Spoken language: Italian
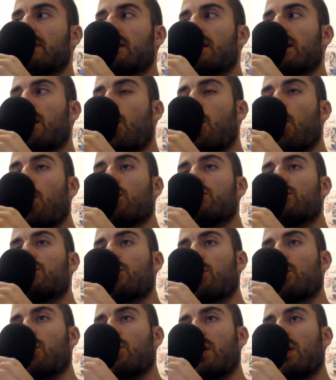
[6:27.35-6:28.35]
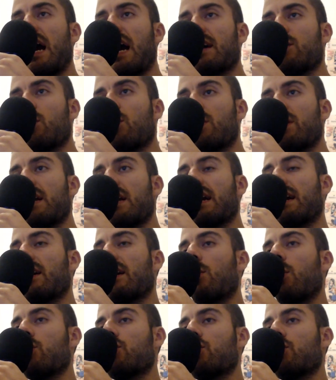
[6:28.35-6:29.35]
contro Kaido, quindi anche
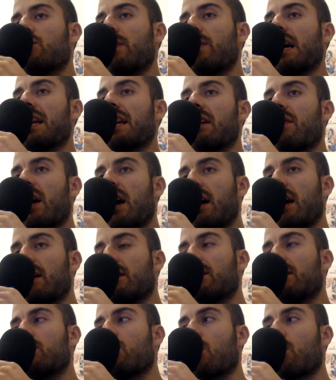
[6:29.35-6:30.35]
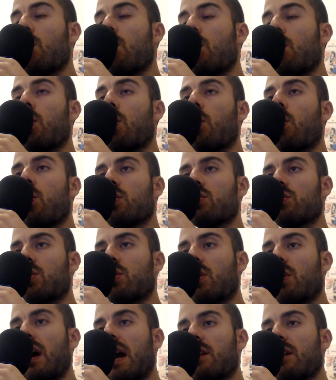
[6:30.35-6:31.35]
Orochi magari avrà un ruolo contro
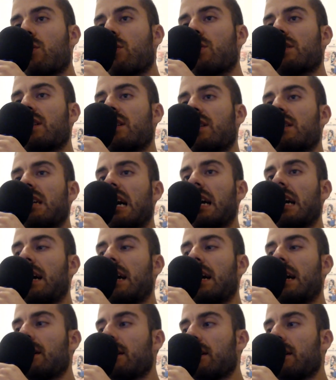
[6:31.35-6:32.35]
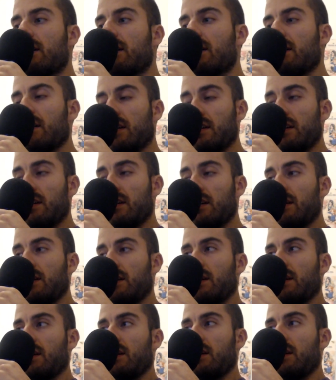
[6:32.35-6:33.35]
Kaido in questa saga.
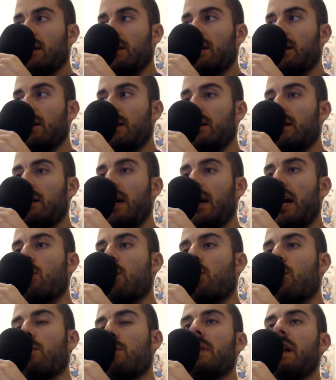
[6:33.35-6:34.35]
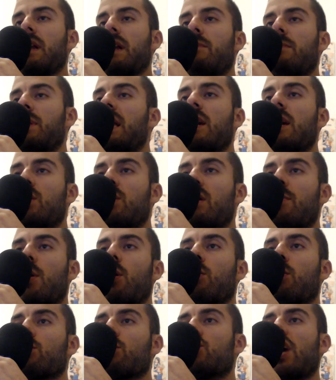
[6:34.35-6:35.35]
Eh, ecco, mi, mi, liquidi
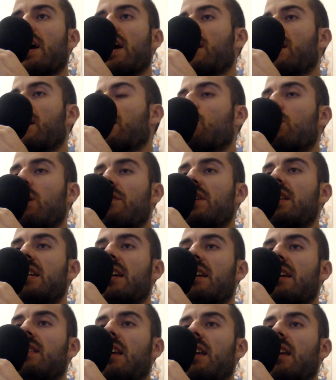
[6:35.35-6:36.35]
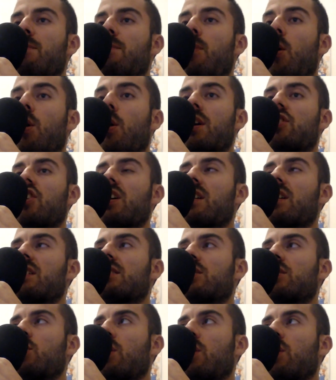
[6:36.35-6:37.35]
però un jack in una vignetta e poi c'è il
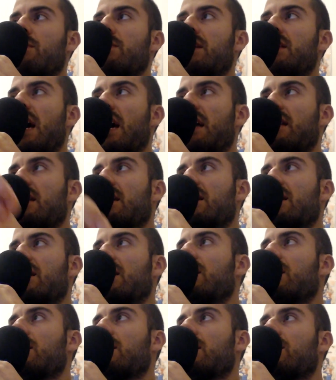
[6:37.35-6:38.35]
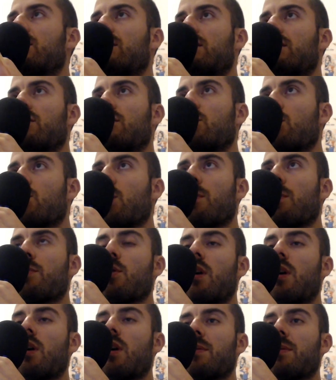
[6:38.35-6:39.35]
rischio che mi dedichi uno o
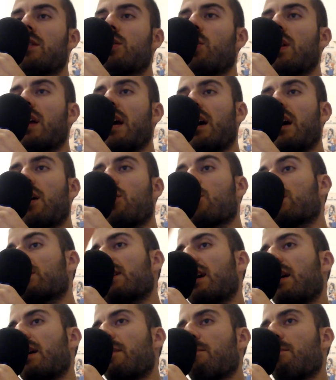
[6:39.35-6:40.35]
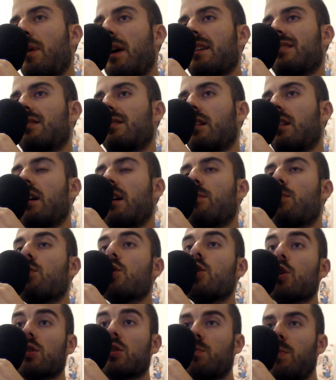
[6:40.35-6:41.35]
più capitoli alla corsa campestre di Apu.
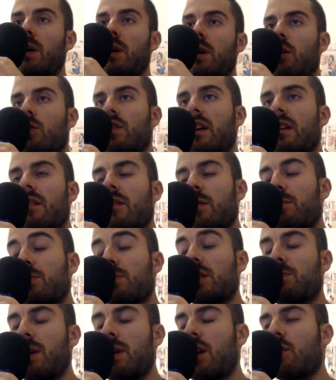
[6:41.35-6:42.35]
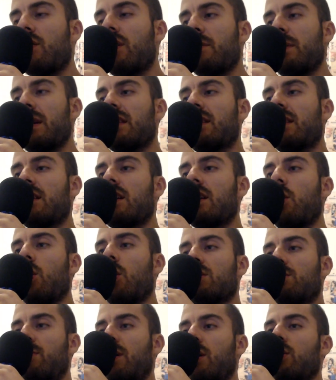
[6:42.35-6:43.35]
Io spero, viva, spero vivamente di no,
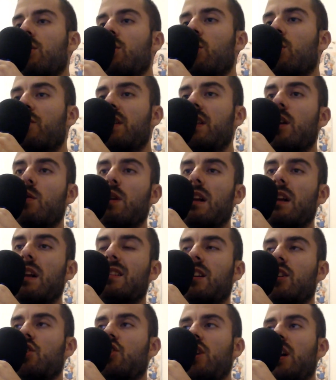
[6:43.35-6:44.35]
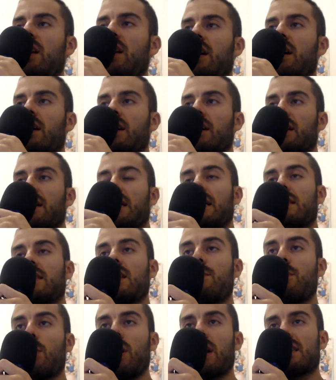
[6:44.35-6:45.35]
spero di non vedere un'altra scena
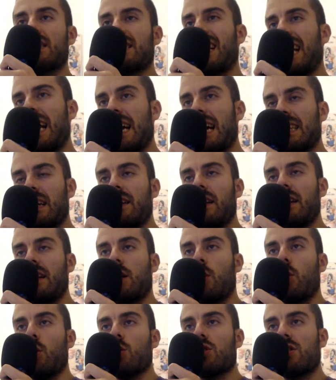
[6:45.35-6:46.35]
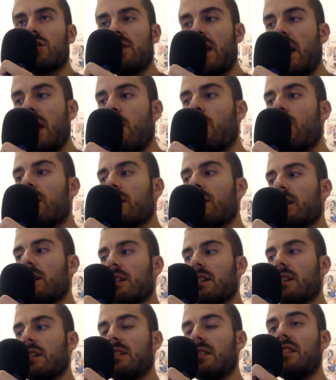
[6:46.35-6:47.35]
tipo la scalata del Colosseo
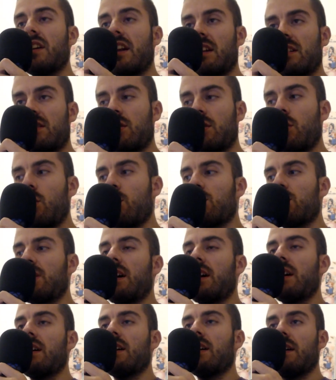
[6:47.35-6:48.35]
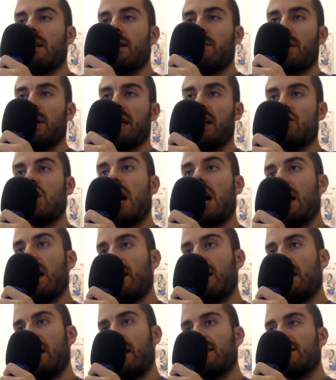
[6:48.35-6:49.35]
di Dressrosa perché già
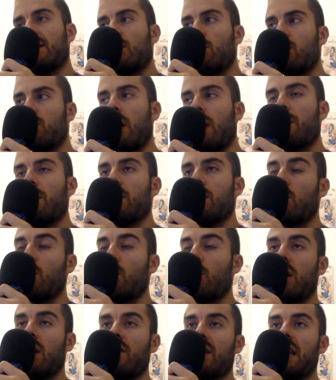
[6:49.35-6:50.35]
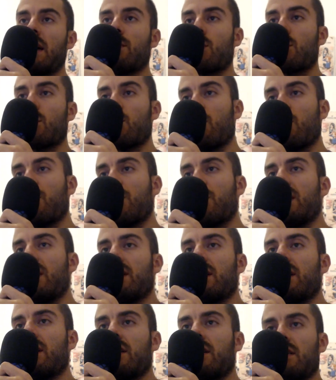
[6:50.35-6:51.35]
è il secondo capitolo che vediamo
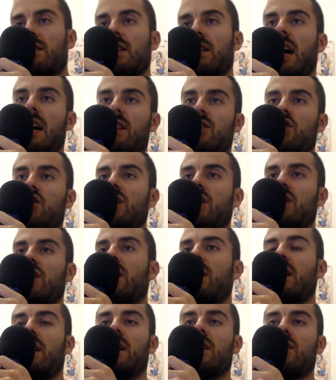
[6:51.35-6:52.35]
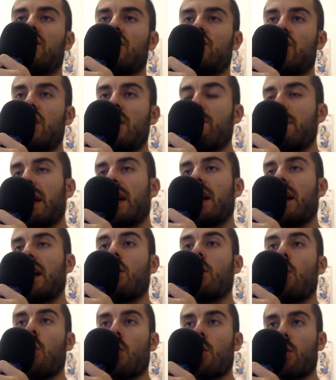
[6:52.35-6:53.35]
Rufy, Sanji e Jimbe che
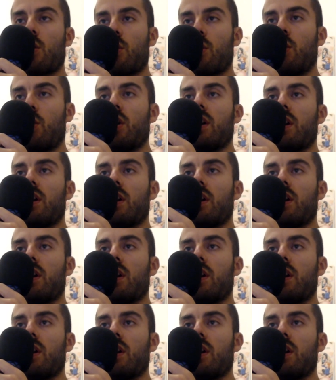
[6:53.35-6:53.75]
corrono